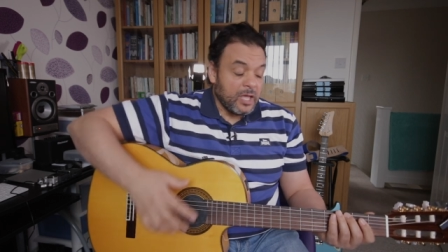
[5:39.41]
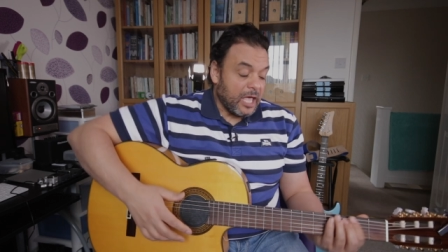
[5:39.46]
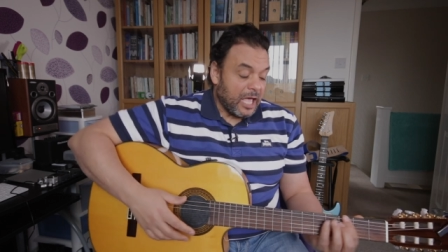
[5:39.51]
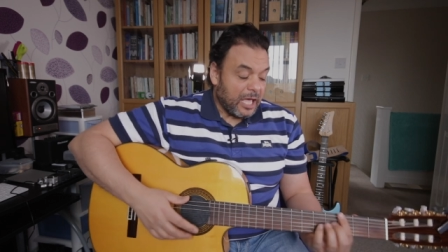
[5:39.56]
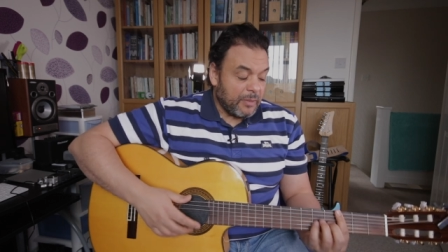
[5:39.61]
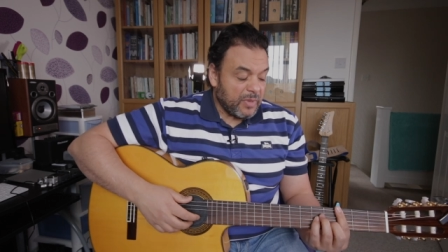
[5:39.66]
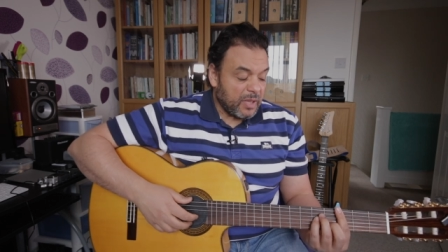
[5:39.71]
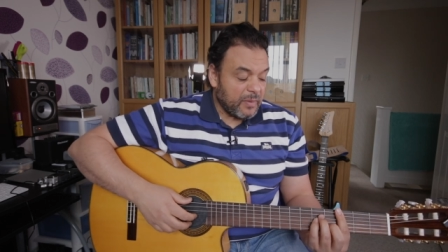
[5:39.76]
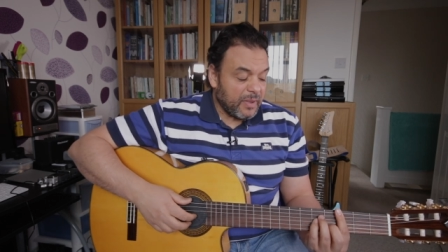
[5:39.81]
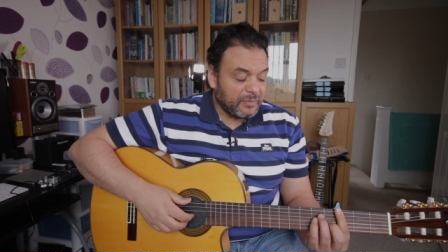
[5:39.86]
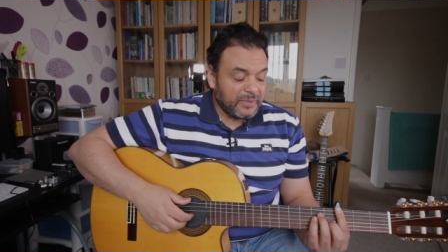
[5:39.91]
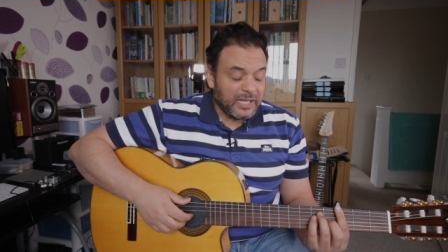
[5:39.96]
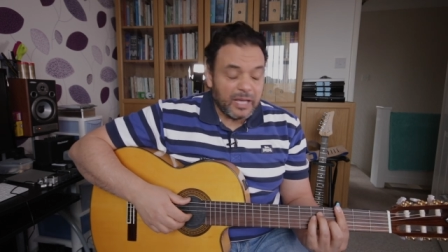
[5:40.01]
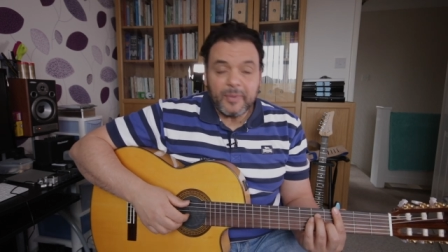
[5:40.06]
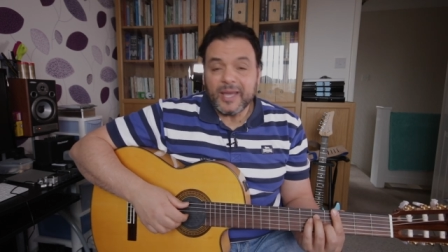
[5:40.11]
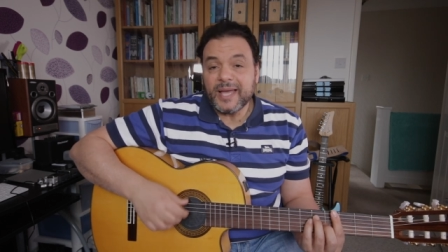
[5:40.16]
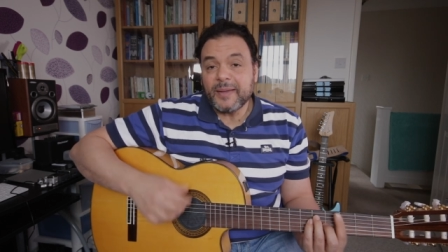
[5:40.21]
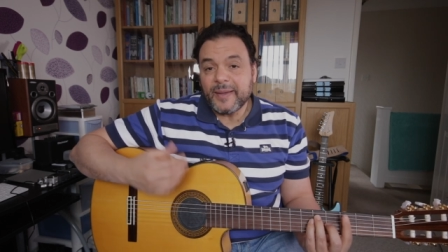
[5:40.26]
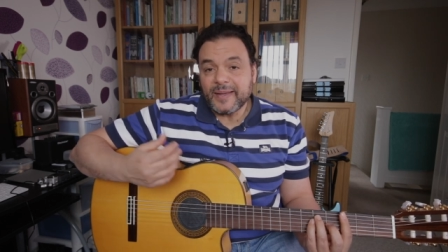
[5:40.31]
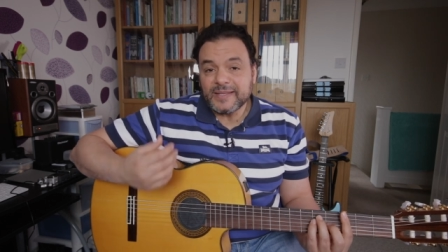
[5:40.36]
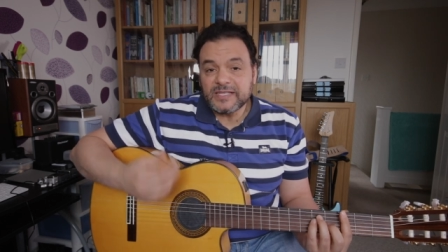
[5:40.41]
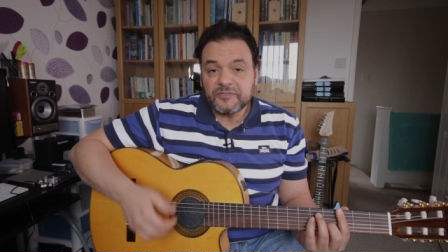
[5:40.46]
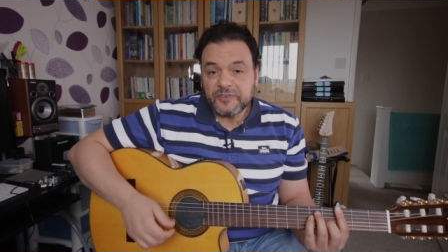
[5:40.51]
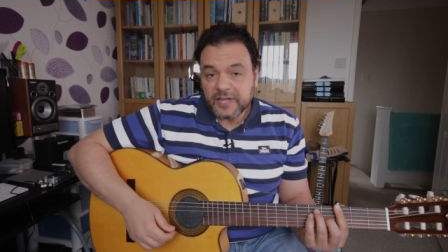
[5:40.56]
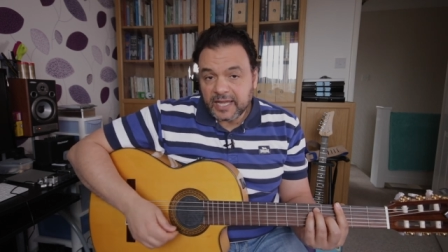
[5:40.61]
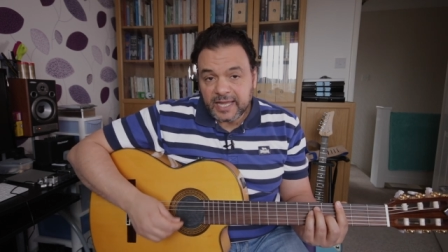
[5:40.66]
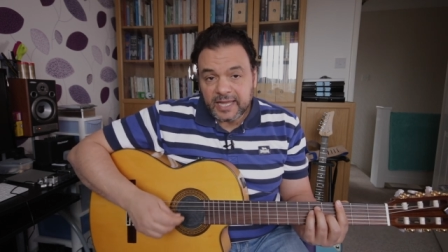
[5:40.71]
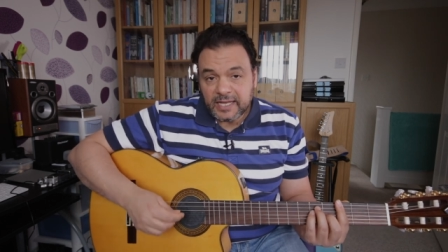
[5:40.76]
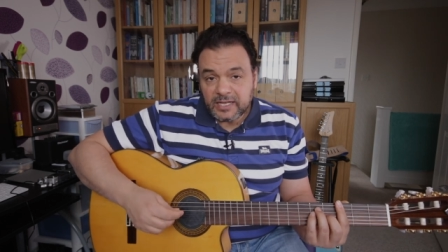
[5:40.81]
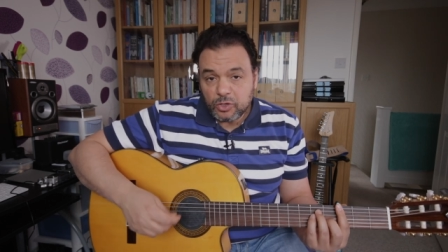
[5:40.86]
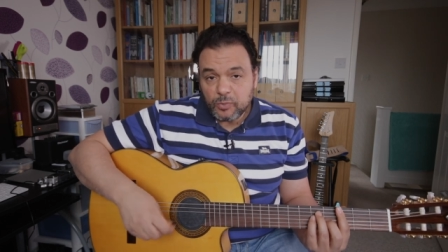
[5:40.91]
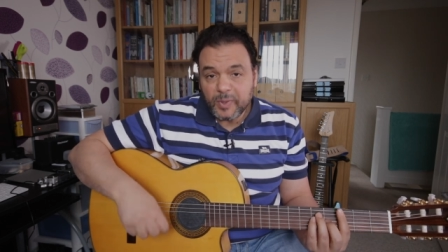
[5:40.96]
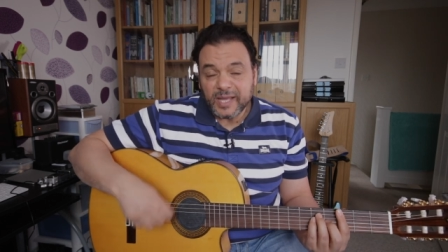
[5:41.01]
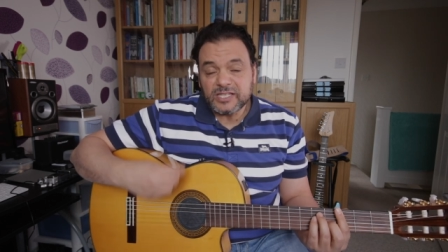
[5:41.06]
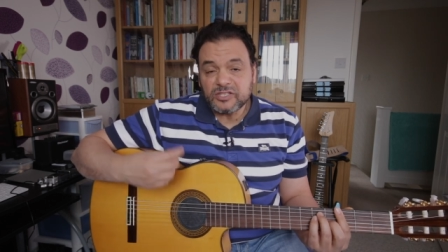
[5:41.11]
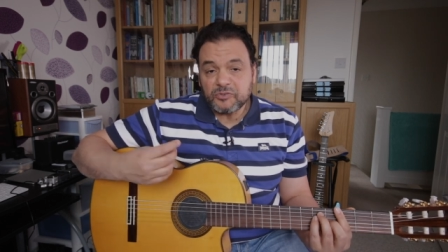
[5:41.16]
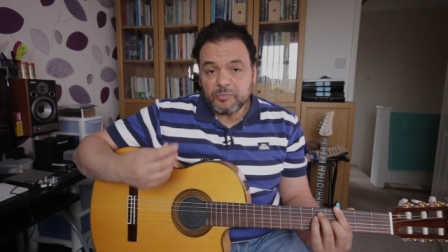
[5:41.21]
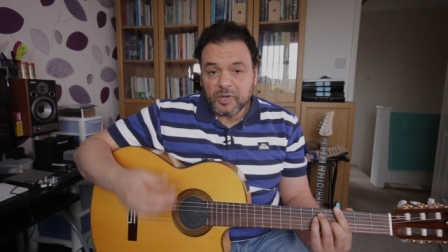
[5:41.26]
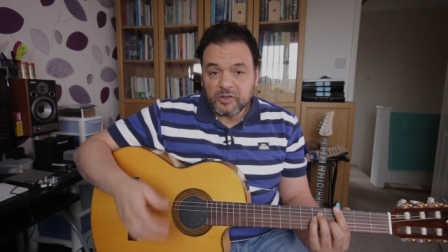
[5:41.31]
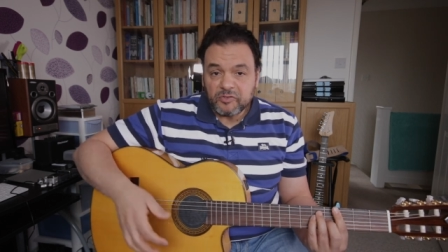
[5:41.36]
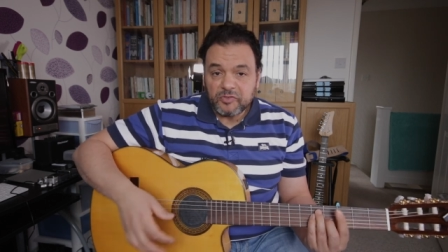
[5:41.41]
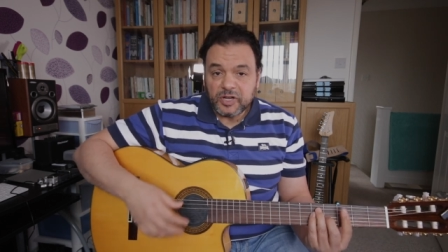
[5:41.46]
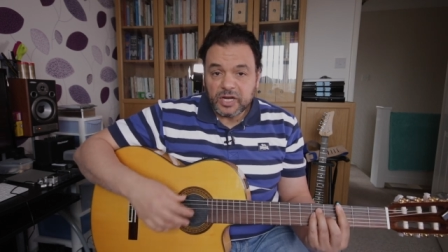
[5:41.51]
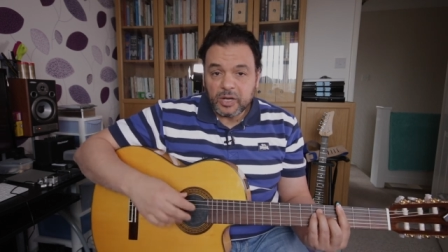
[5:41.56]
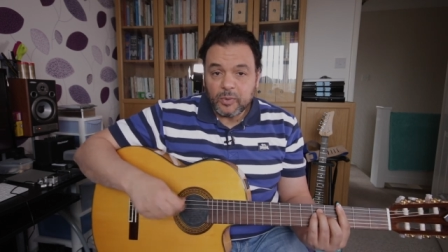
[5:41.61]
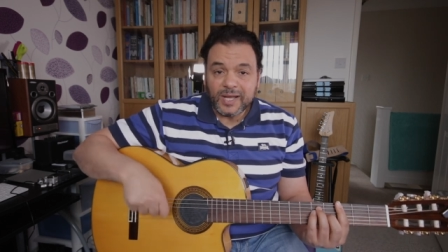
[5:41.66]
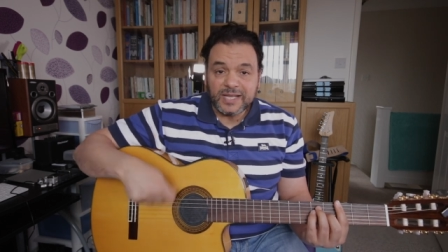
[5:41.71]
اما ببدا بقى اعزف اغاني وبعزف مع فرق